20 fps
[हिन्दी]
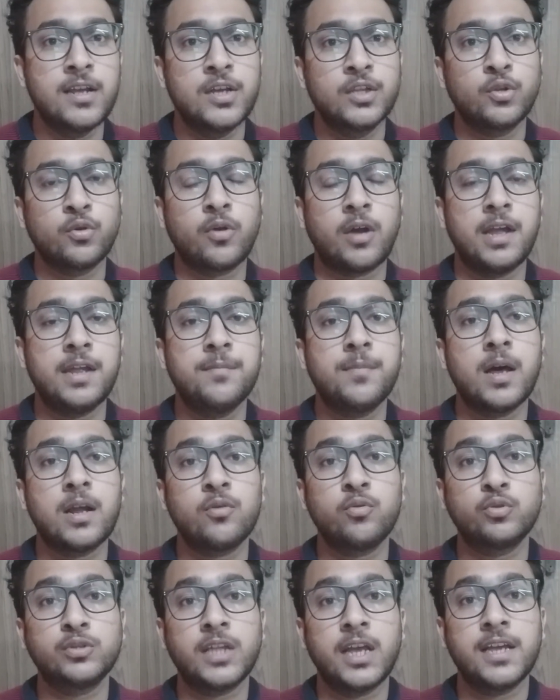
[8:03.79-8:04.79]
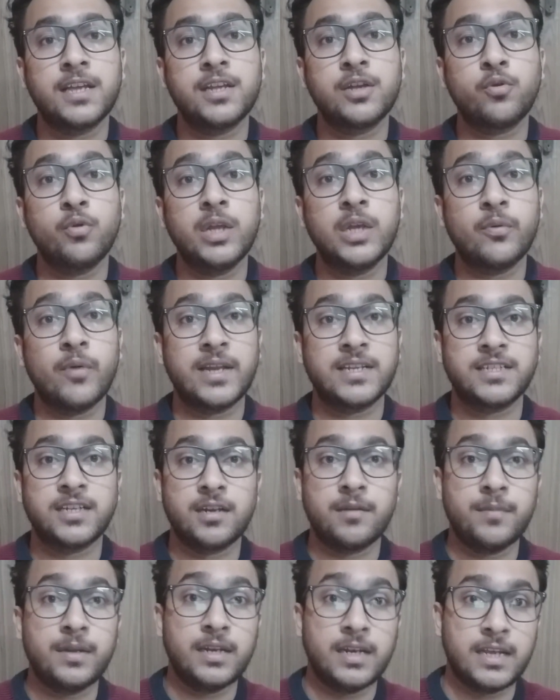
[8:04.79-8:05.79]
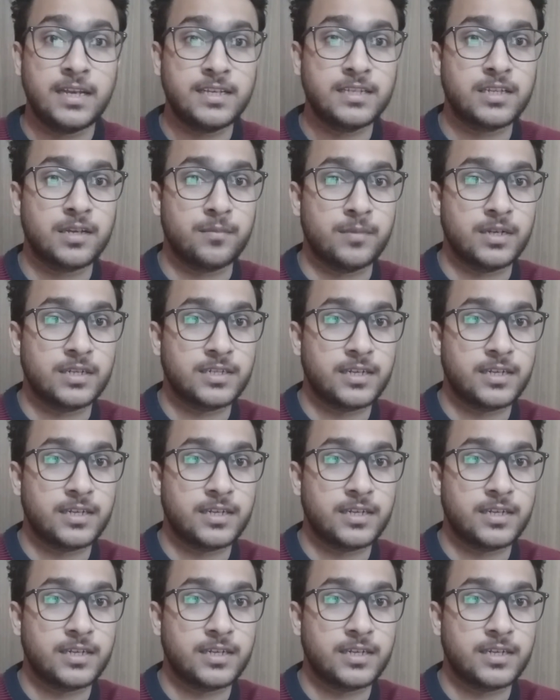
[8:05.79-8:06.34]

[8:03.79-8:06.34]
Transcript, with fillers: तो कई बार होता है कि कोई क्वेश्चन हमें नहीं समझ